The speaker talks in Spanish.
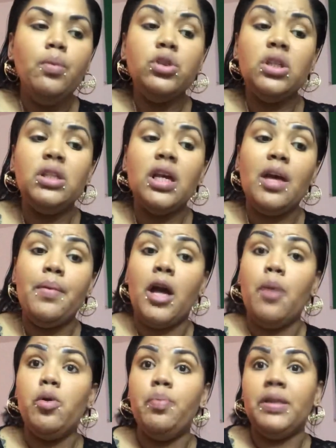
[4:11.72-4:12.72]
Muchos dicen que me
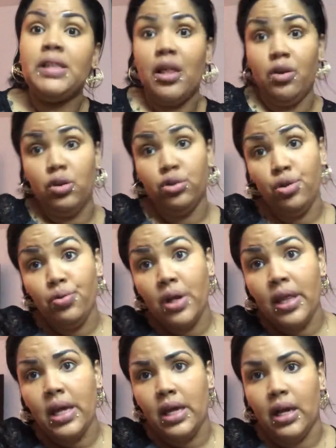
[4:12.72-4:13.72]
cae muy pesado. Yo soy
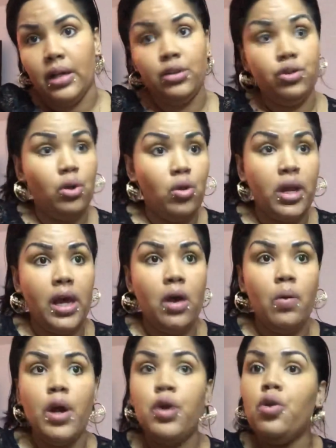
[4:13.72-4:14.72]
una de ellas. Yo lo que
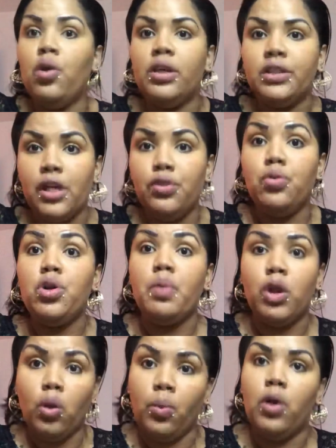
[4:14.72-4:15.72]
hago es no desayuno y
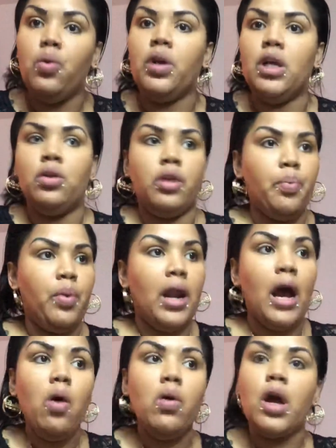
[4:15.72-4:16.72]
me tomo el juguito. Después
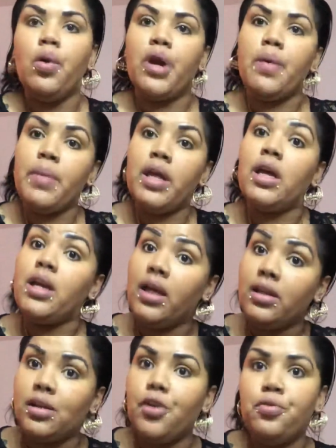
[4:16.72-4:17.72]
a la hora, hora y media
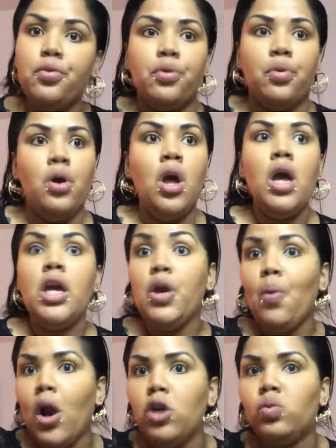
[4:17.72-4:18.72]
ya desayuno.
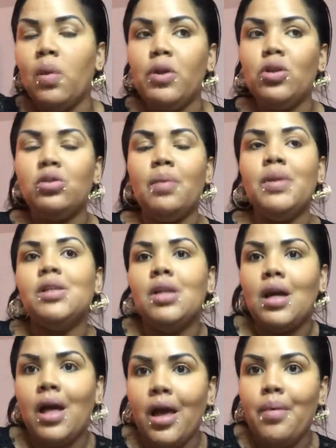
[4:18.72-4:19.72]
Igual los huevitos también si
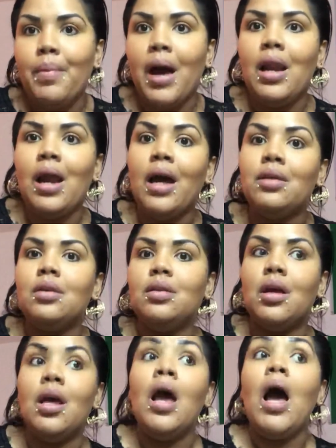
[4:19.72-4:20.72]
les caen mal antes
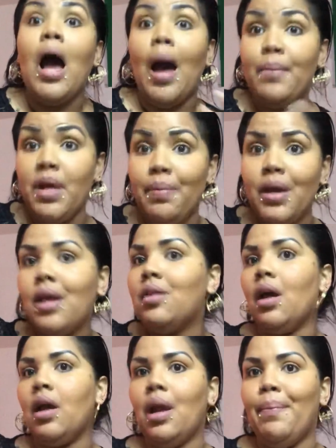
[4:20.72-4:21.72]
de... A mí me
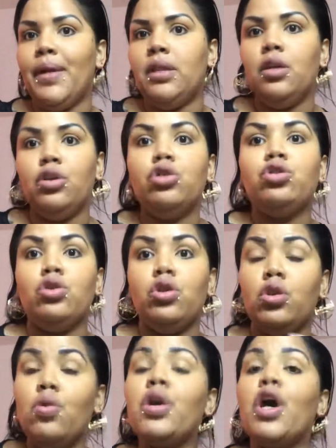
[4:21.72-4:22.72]
quitan el apetito. So, yo
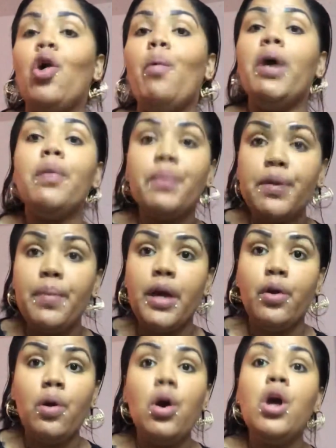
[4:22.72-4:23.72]
tengo que comer
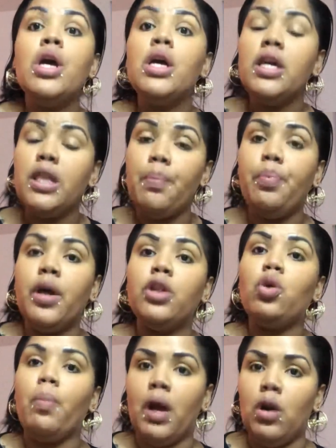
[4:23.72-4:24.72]
primero y después
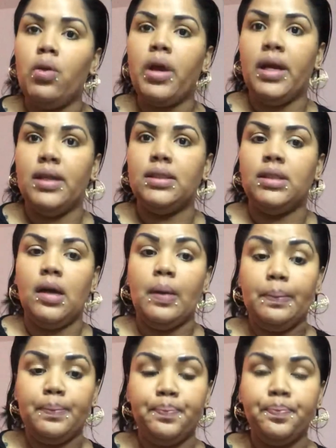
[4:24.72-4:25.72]
tomar lo que es...
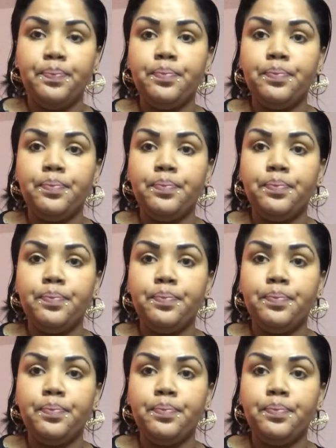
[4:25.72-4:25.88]
Um,